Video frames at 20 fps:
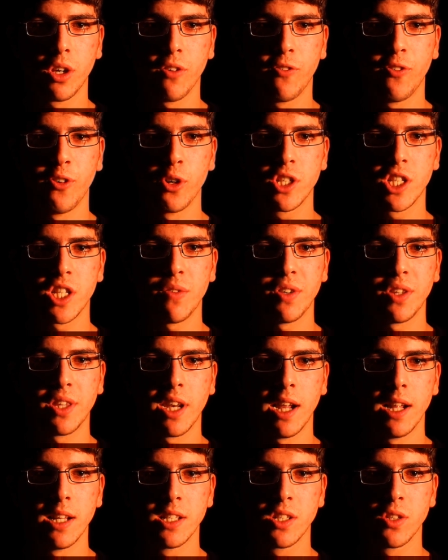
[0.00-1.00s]
tu che
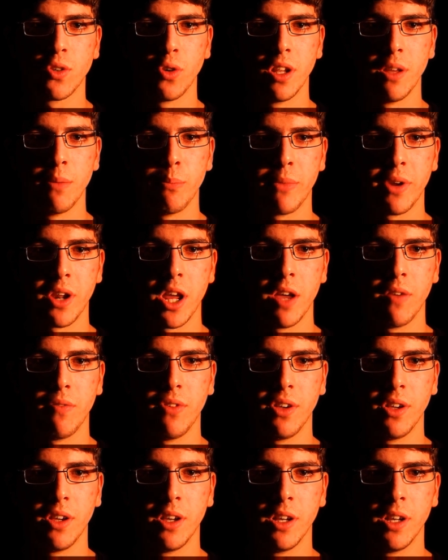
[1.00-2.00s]
forse vedrà il sole
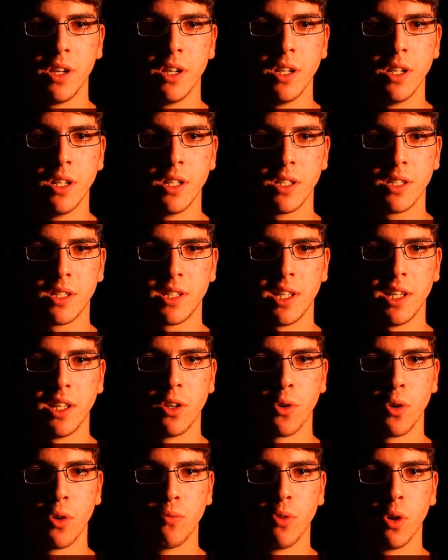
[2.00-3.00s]
in breve,
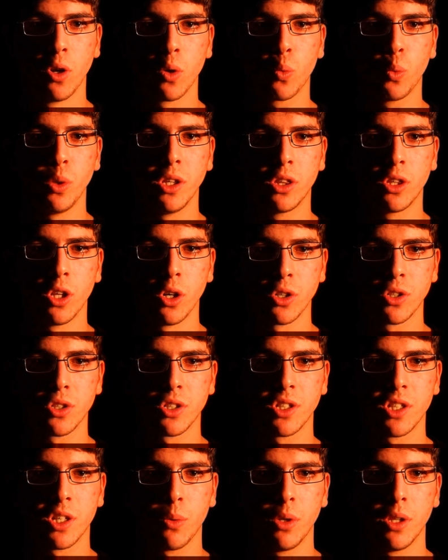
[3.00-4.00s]
se lo non vo qui
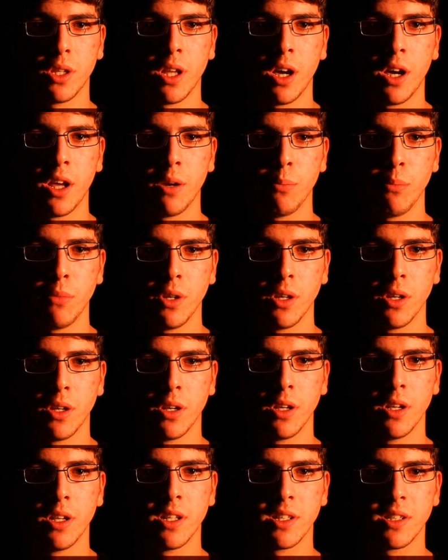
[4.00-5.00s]
tosto
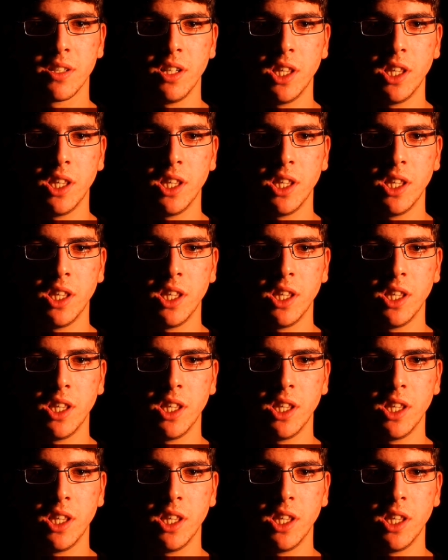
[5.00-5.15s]
seguitarmi,